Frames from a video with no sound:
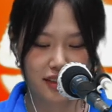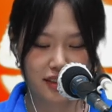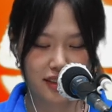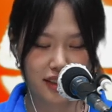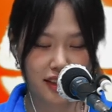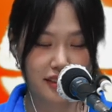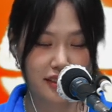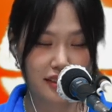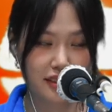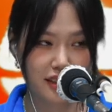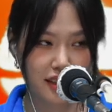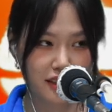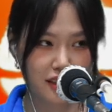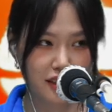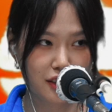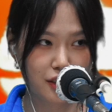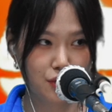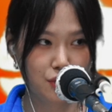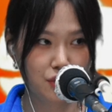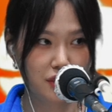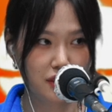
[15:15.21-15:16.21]
따뜻한
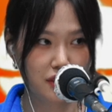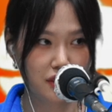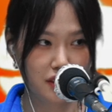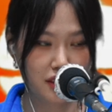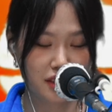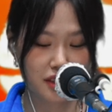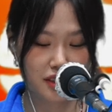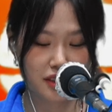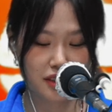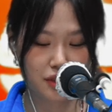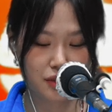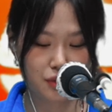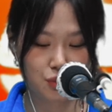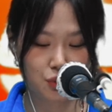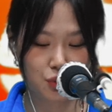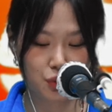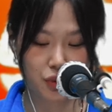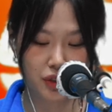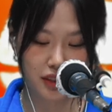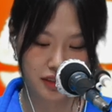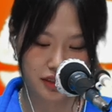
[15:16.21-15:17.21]
기운을 느끼셨으면
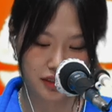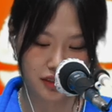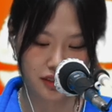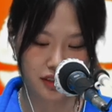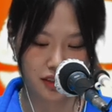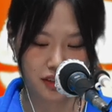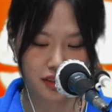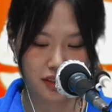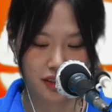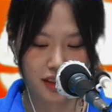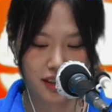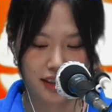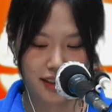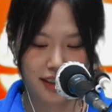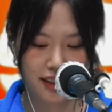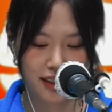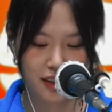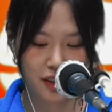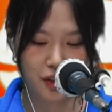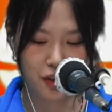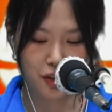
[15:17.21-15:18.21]
좋겠어서
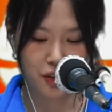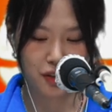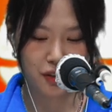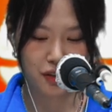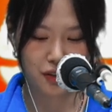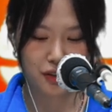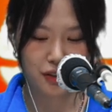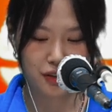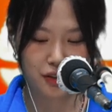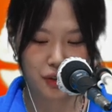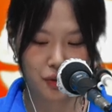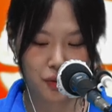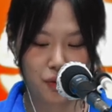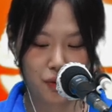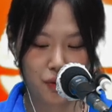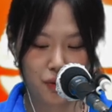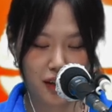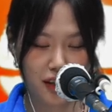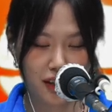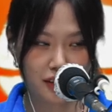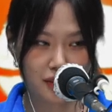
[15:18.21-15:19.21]
어,
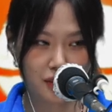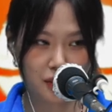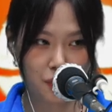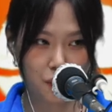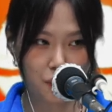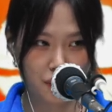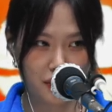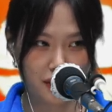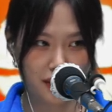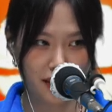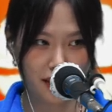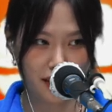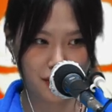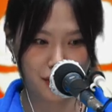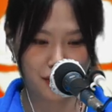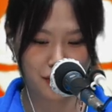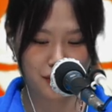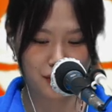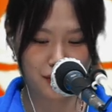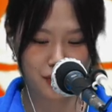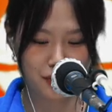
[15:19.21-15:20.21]
선곡한
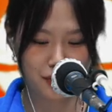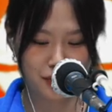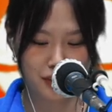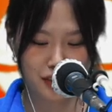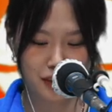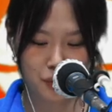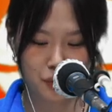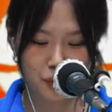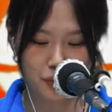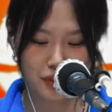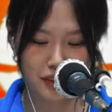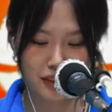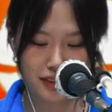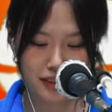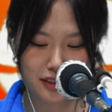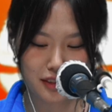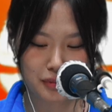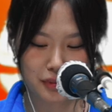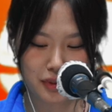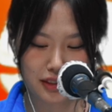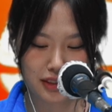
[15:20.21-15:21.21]
곡이에요. 저는 이 곡을
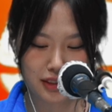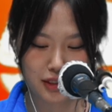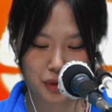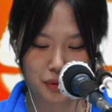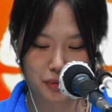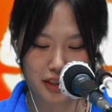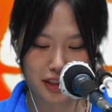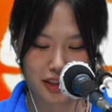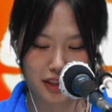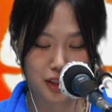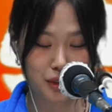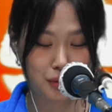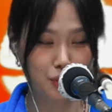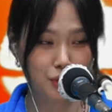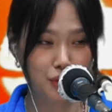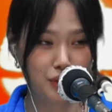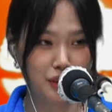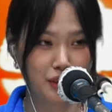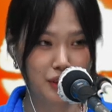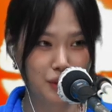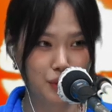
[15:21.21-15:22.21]
들으면 정말
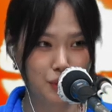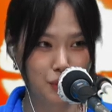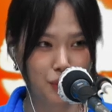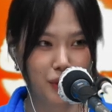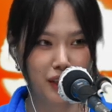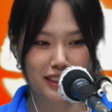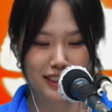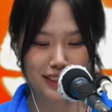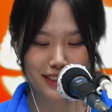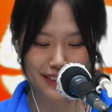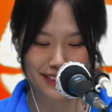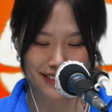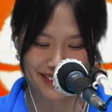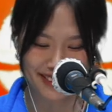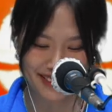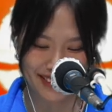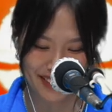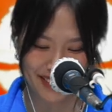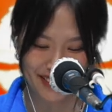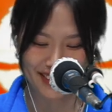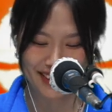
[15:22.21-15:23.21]
기분이
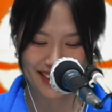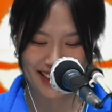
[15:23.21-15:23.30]
좋아지거든요.